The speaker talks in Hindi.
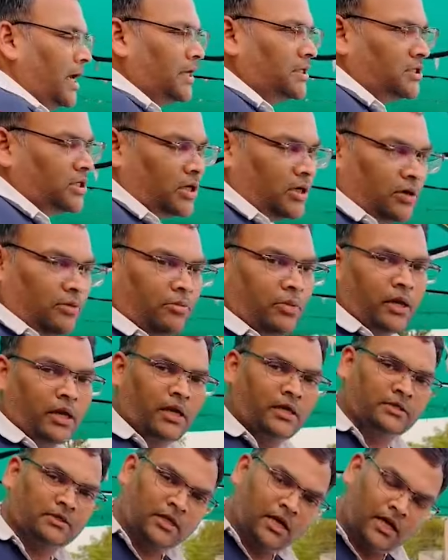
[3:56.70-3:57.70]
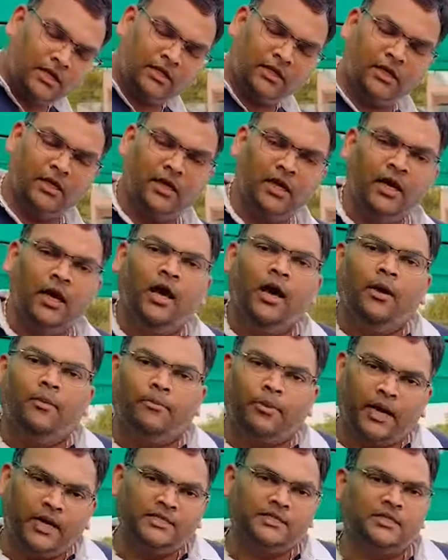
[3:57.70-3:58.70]
एच नंबर के साथ है
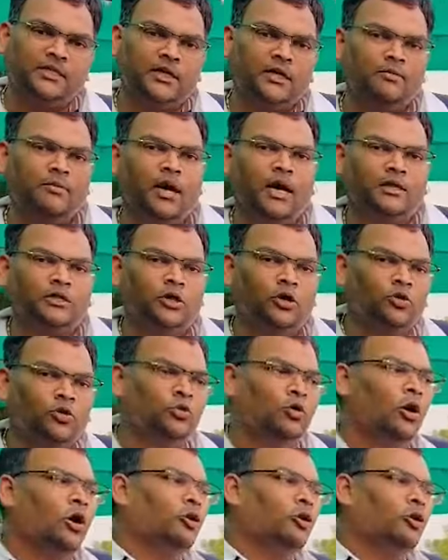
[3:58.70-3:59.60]
प्राइसिंग की बात करूं